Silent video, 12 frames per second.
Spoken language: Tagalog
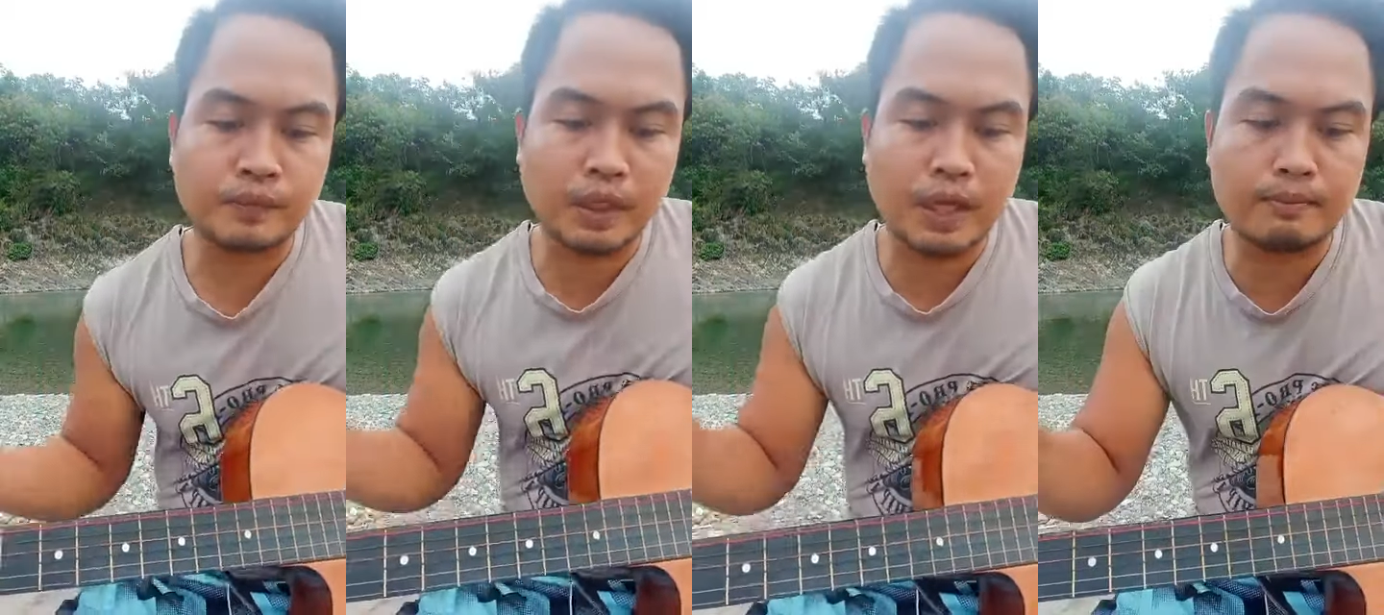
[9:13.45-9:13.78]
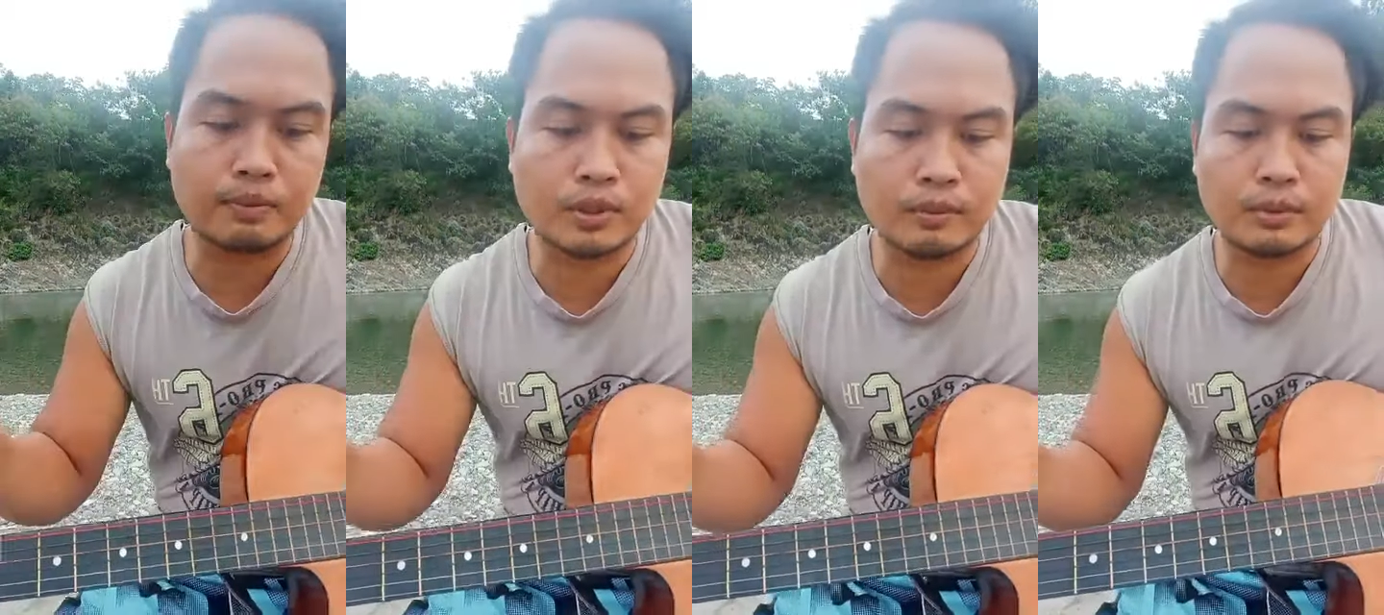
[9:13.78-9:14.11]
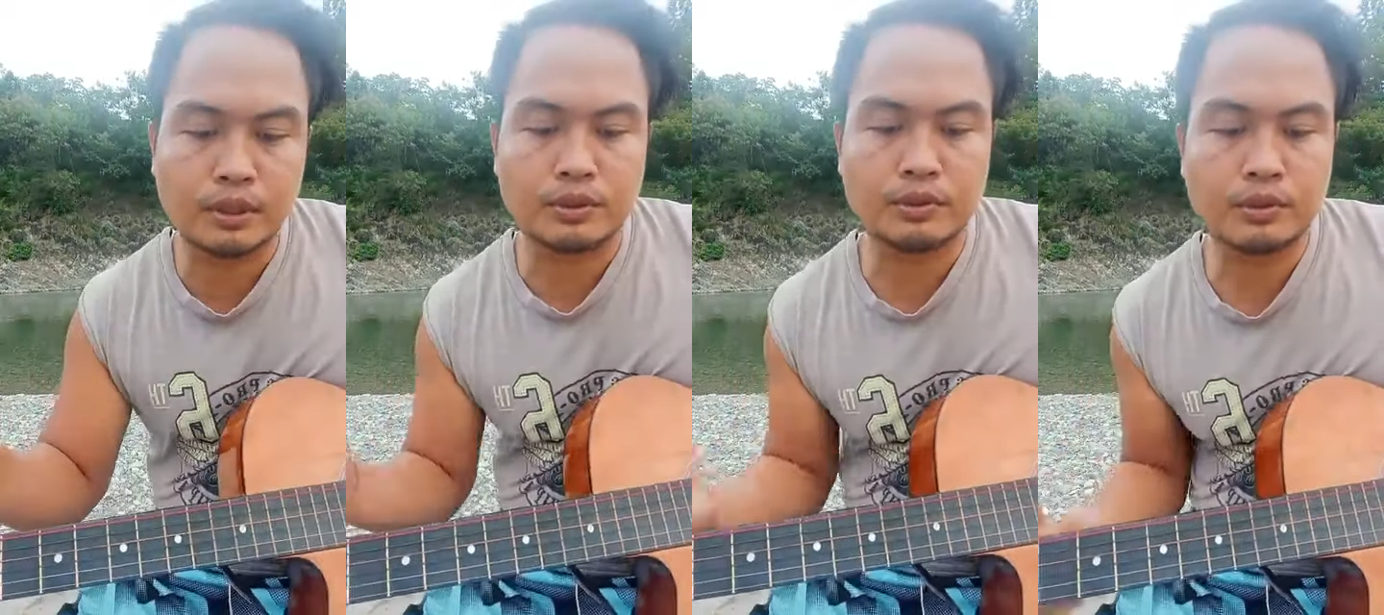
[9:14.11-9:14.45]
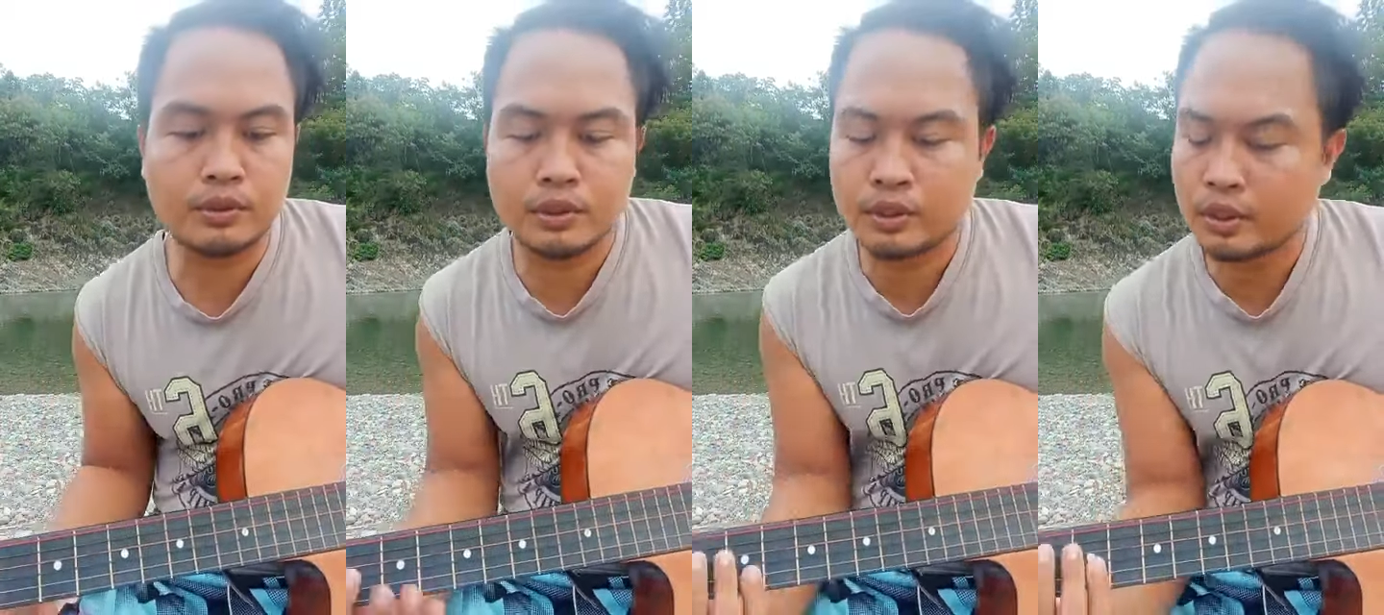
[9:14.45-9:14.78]
kapo number
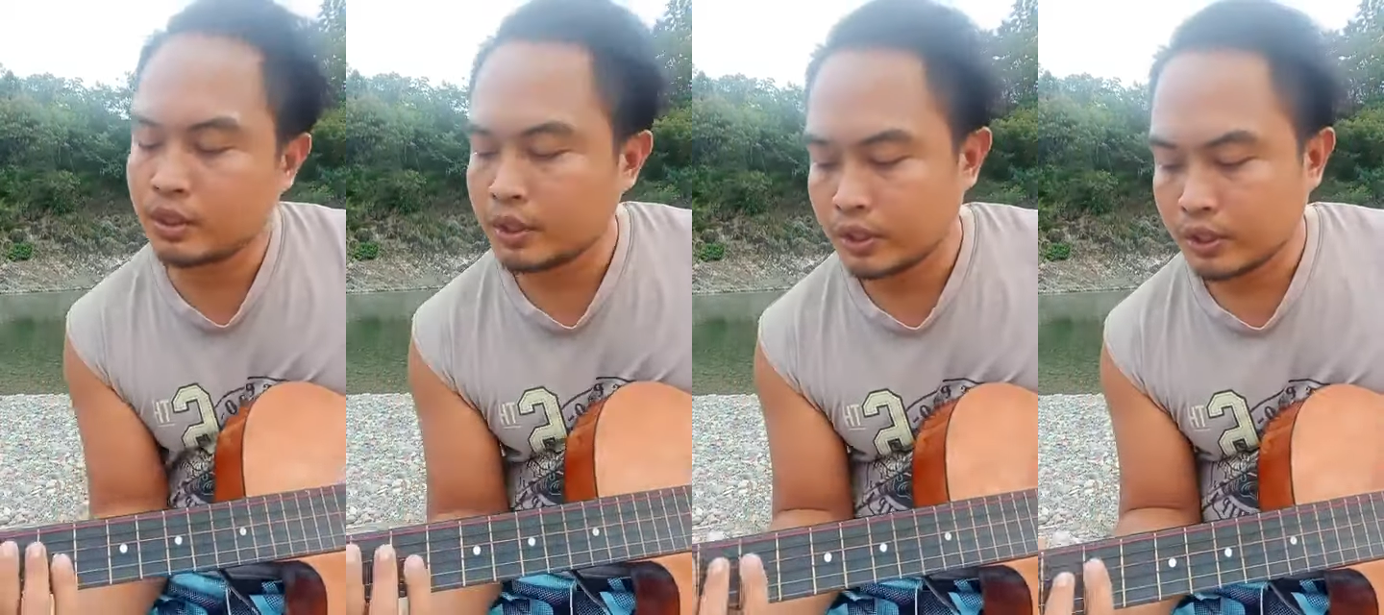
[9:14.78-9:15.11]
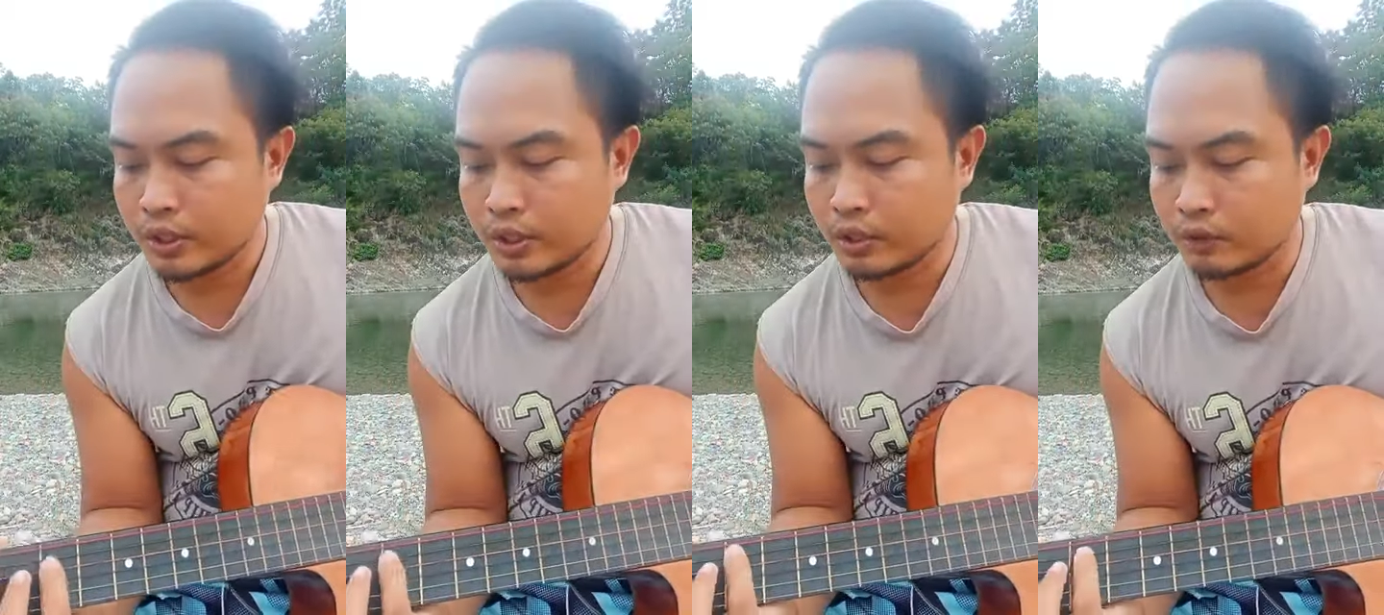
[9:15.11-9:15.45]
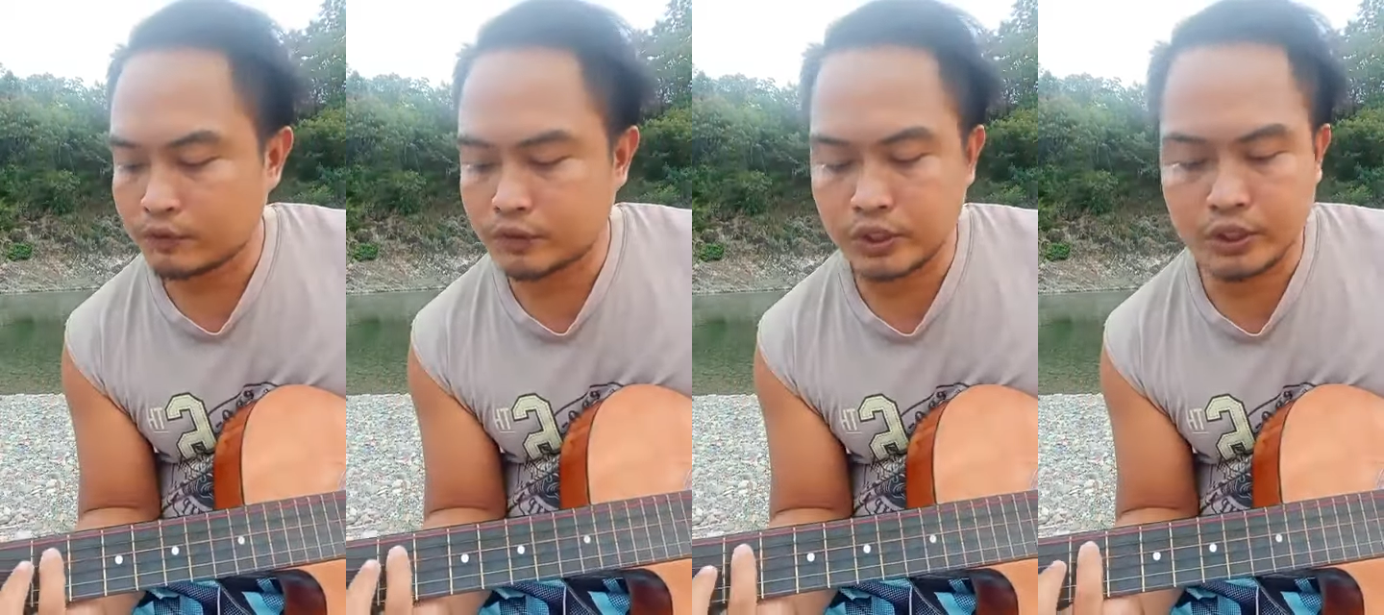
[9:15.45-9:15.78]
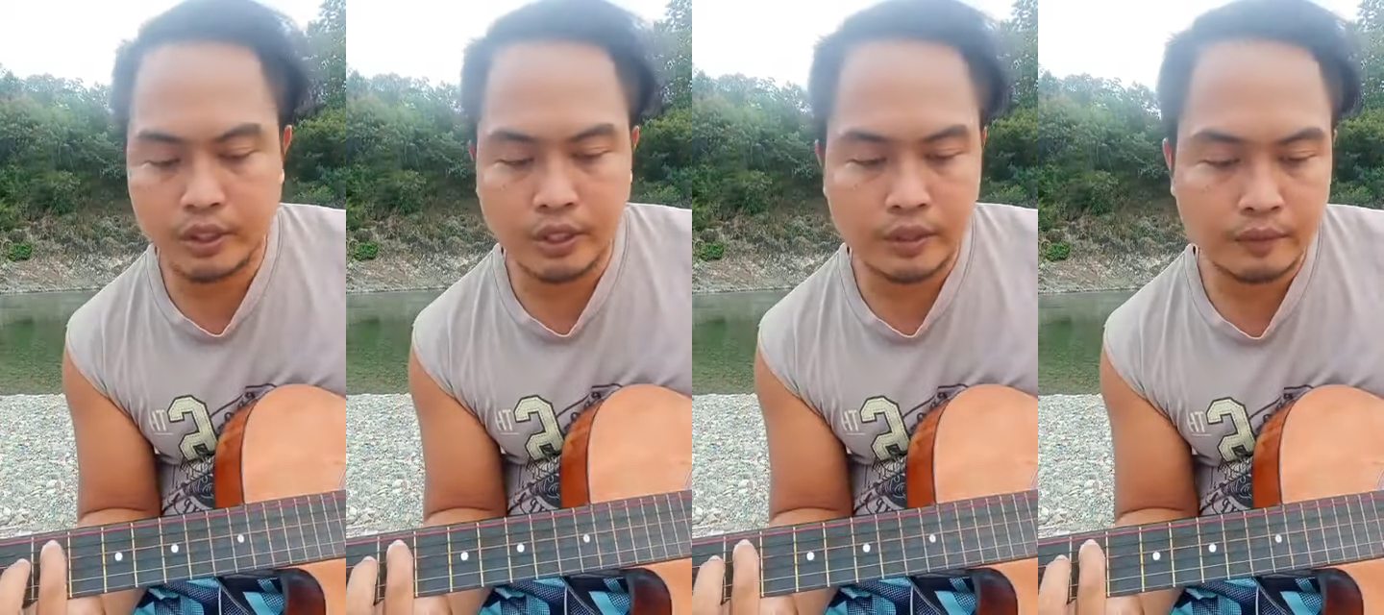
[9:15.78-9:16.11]
2 key of C